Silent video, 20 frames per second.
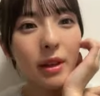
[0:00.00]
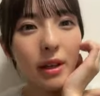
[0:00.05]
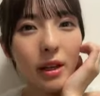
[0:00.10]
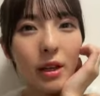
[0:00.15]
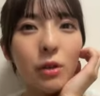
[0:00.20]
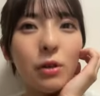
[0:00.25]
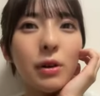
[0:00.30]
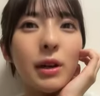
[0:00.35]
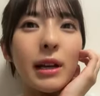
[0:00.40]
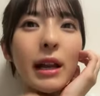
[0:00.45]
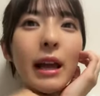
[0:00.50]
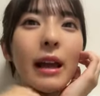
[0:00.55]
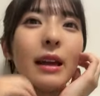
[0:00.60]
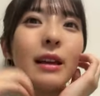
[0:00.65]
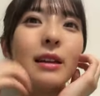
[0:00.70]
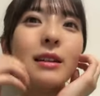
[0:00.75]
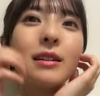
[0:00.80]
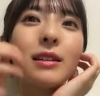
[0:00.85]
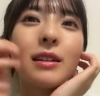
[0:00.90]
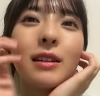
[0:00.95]
色は
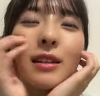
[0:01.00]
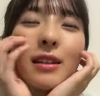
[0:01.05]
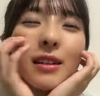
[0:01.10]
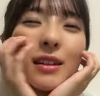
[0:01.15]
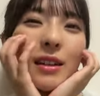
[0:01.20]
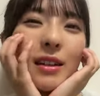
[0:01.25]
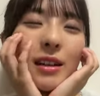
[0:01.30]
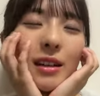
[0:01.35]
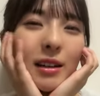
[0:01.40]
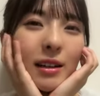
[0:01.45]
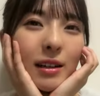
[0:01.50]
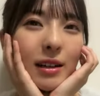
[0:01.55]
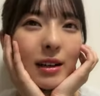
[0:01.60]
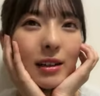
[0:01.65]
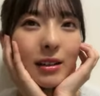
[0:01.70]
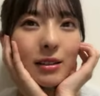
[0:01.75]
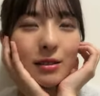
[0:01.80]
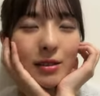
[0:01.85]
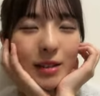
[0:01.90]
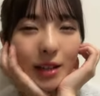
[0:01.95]
ねあ
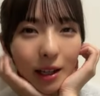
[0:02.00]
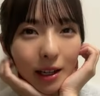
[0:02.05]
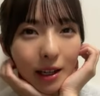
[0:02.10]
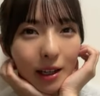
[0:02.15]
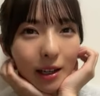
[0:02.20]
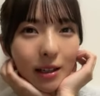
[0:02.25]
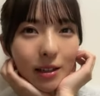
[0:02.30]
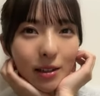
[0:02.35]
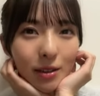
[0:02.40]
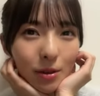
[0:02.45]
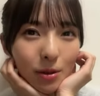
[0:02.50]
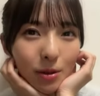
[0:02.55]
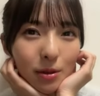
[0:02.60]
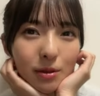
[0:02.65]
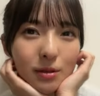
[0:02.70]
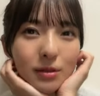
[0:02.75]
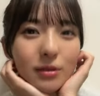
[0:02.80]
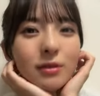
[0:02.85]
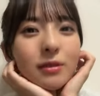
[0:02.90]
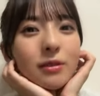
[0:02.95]
の例年
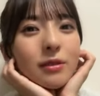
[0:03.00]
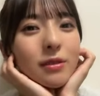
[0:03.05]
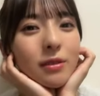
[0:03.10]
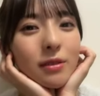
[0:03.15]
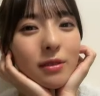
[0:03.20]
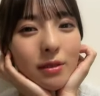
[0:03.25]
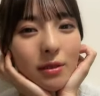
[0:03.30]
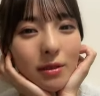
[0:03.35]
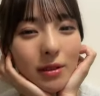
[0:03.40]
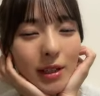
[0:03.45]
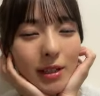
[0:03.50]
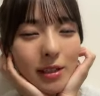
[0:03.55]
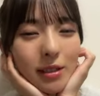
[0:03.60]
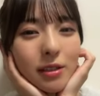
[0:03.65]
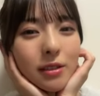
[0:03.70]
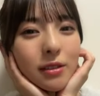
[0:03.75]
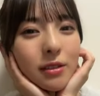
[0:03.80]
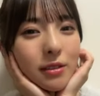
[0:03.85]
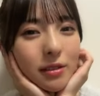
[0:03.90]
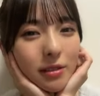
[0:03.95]
と同じ
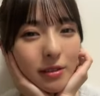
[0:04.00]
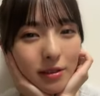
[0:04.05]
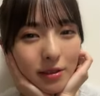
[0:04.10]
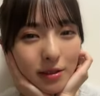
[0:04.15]
く